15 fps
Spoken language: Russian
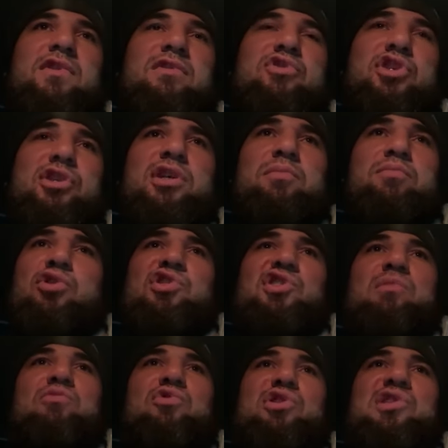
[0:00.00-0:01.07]
Человек
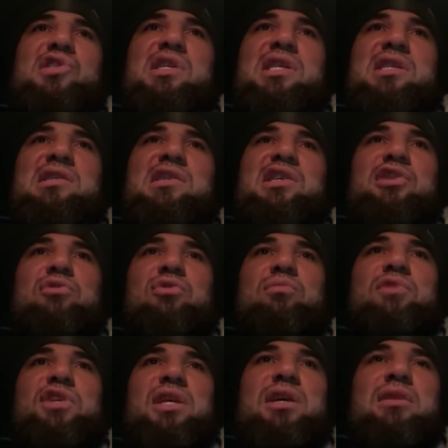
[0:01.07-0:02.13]
просто, можно сказать, скинул
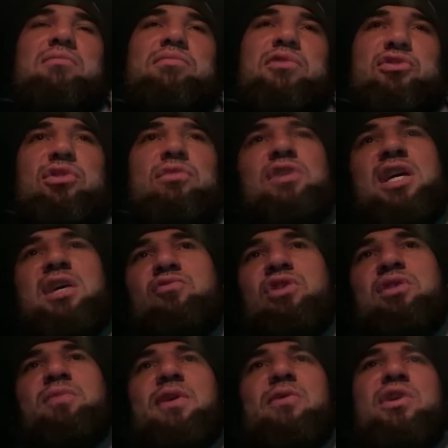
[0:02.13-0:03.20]
меня. Потом я ему
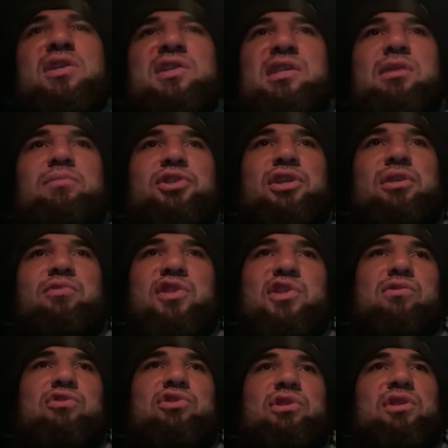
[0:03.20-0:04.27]
отправляю сообщение,
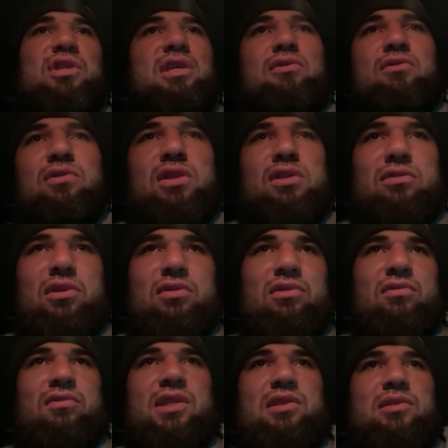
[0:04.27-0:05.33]
послушайте, я говорю,
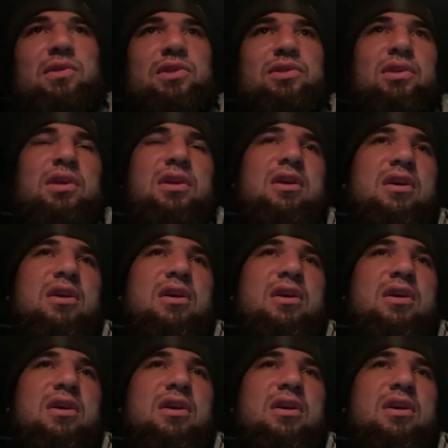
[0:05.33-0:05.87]
Антон Владимирович,